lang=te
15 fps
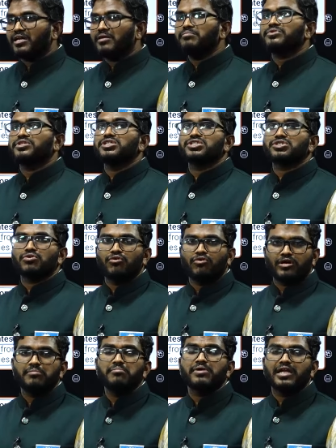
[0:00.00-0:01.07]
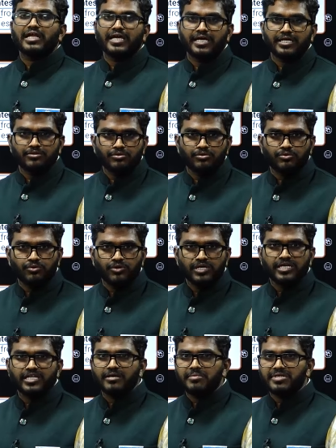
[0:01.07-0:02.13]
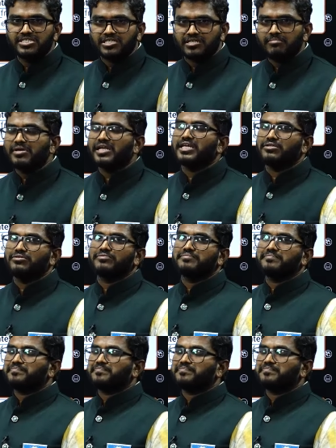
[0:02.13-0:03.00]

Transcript: మనం తీసుకోవడం లేదు నియమించడం లేదు